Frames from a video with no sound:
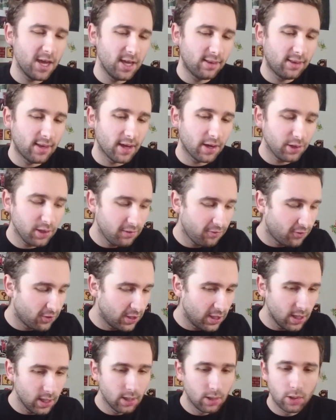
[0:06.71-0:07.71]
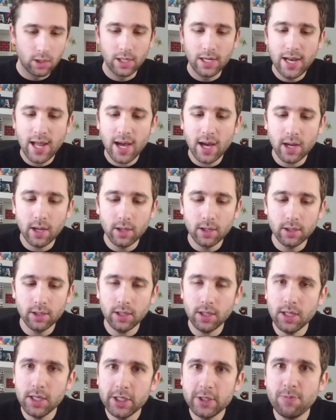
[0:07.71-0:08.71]
est arrivé. La
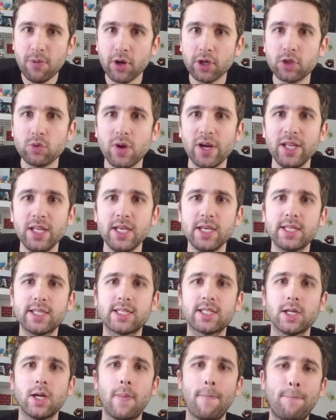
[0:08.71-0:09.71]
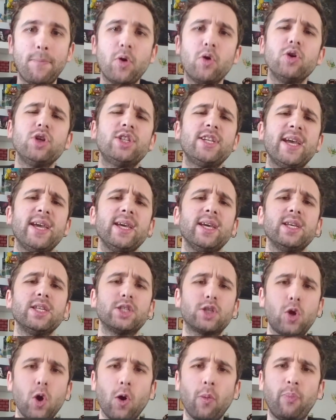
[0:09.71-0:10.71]
Xbox One X, projet
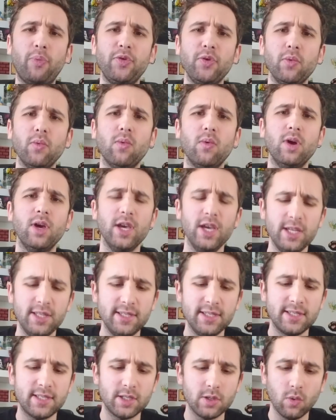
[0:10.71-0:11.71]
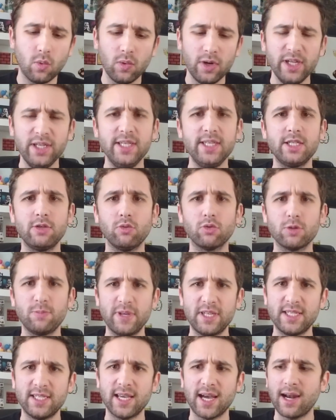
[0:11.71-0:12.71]
Scorpion édition, l'édition
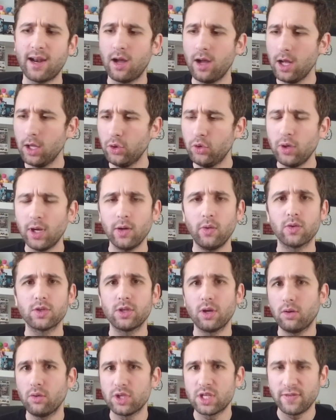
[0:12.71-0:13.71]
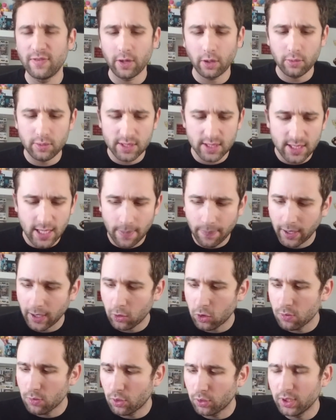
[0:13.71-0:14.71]
spéciale de la console que j'avais réussi à
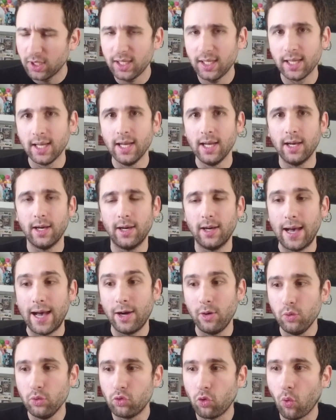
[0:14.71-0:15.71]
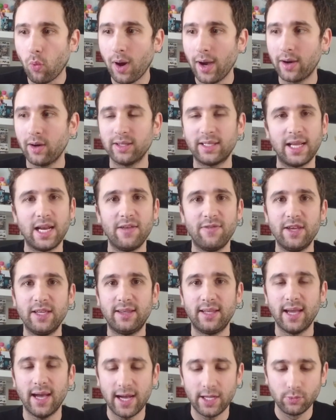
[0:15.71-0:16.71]
précommander euh, à l'E3 quand elle avait
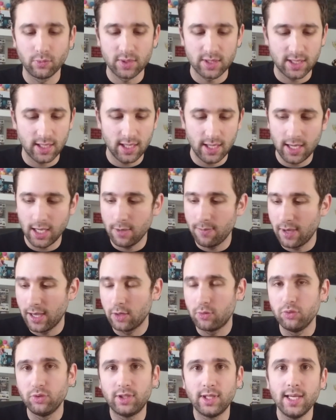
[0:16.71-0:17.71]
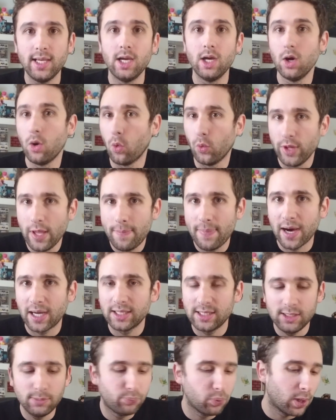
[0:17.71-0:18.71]
été annoncée. Et eh bien écoutez, on est
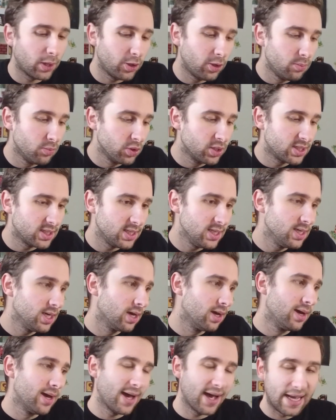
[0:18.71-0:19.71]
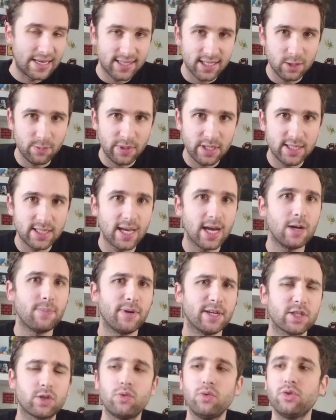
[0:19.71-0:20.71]
parti pour un unboxing assez spécial
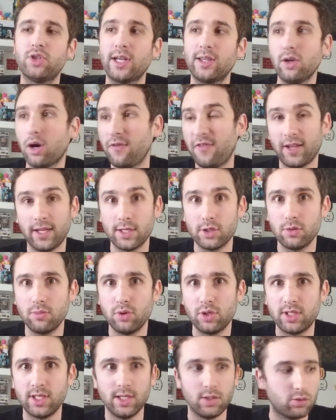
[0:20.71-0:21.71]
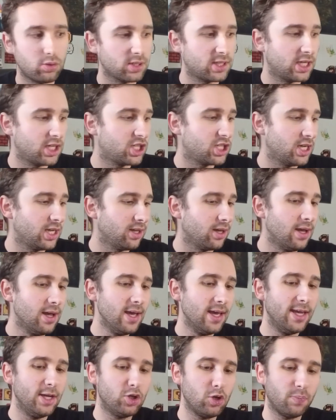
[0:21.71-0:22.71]
parce que j'adore faire des unboxings sur cette chaîne
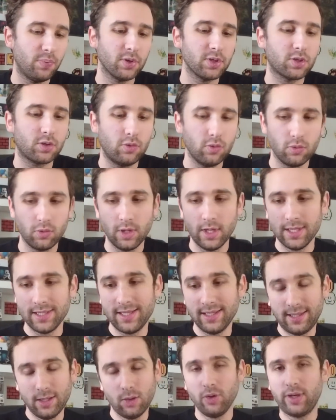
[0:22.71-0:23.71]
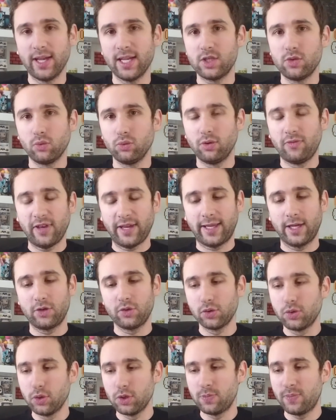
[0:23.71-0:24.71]
et je pense que c'était l'occasion de faire quelque
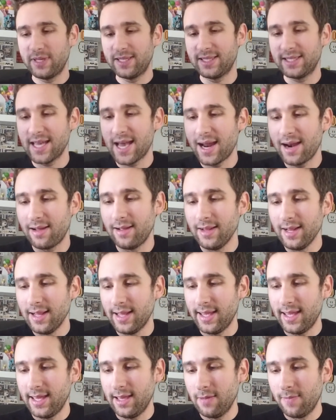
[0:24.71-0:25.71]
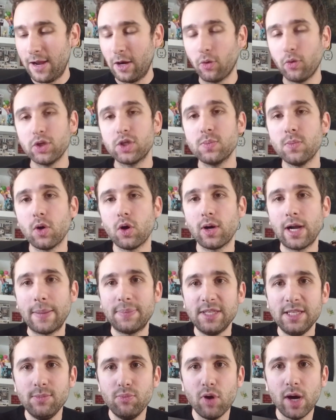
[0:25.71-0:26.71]
chose de spécial et malheureusement la
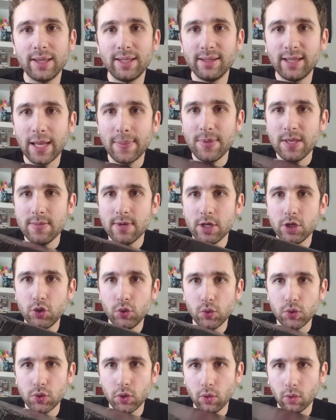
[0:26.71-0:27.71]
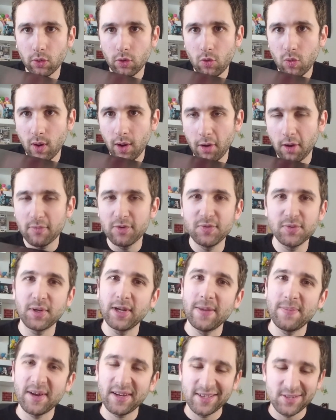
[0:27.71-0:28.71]
petite boîte est abîmée juste dans le coin comme je vous
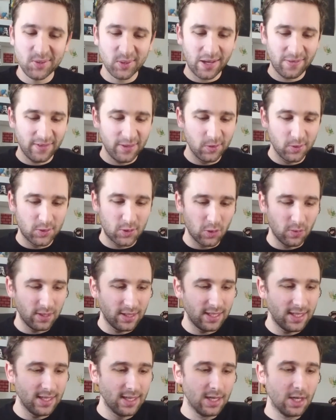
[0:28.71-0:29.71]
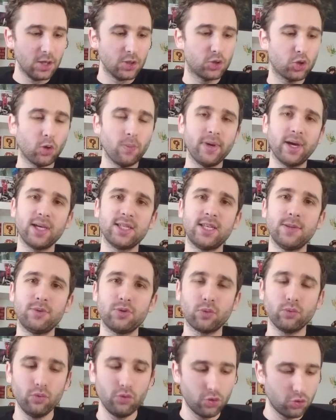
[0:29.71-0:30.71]
en ai parlé sur la vidéo de ce midi sur mes
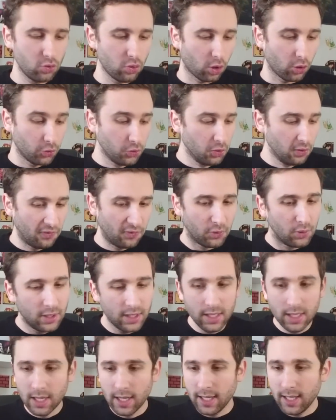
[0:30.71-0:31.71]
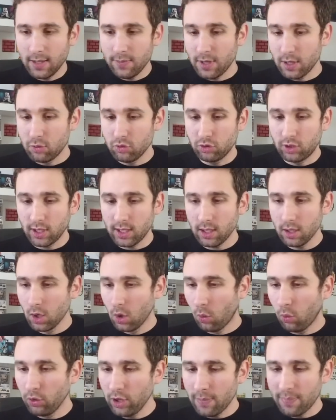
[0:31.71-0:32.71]
réceptions du jour de folie et eh bien écoutez
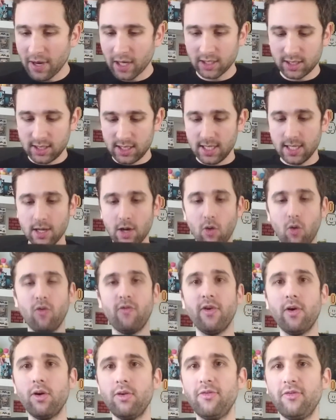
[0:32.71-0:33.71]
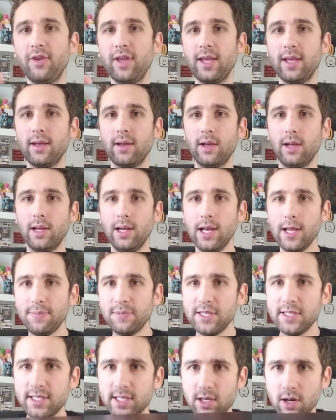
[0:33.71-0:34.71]
on est parti on va enlever les
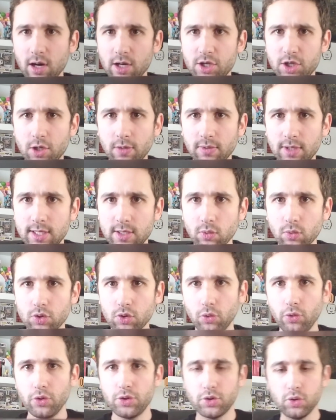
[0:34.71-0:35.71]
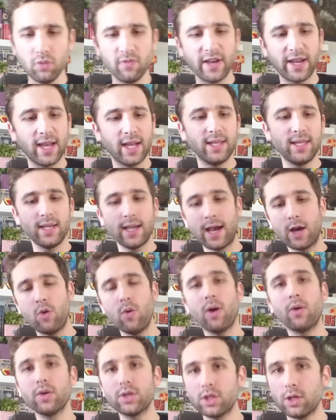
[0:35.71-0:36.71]
petits scotch qui sont sur le dessus on va regarder à
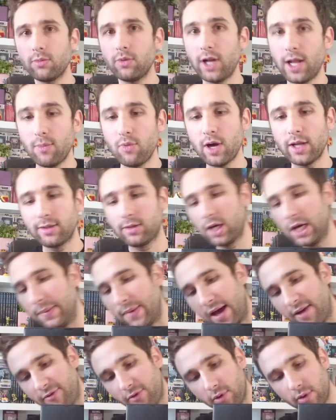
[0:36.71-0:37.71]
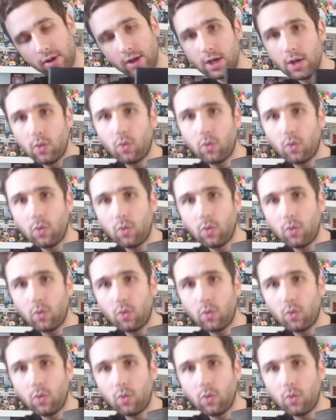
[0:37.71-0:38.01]
quoi ressemble la boîte quand même avant